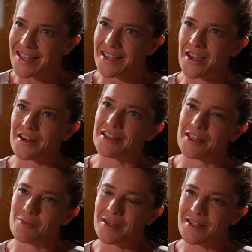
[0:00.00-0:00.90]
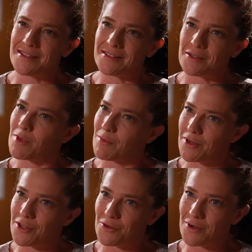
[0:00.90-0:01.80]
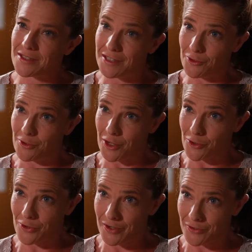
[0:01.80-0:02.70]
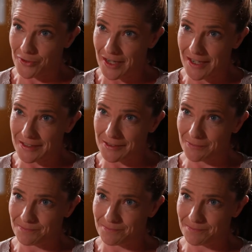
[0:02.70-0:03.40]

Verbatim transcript: Carly Jiménez, bienvenido al ciclo de diálogos nacionales.